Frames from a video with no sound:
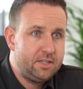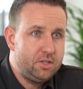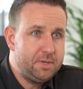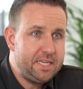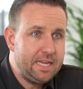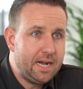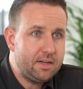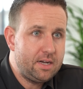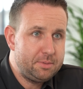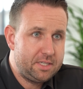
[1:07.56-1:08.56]
Über die
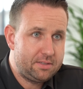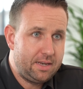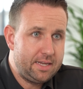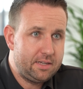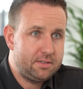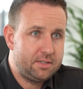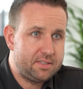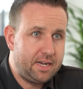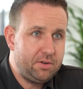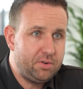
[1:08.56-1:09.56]
Jahre habe ich es leider
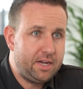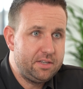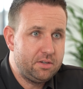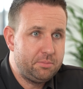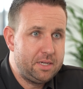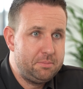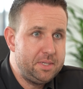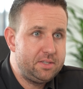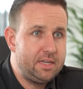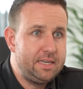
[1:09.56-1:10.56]
das ein oder andere Mal
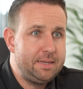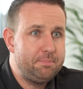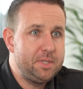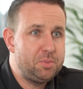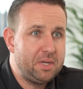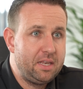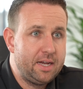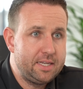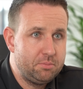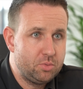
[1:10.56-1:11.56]
miterleben,
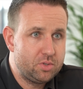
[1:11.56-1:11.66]
mitbegleiten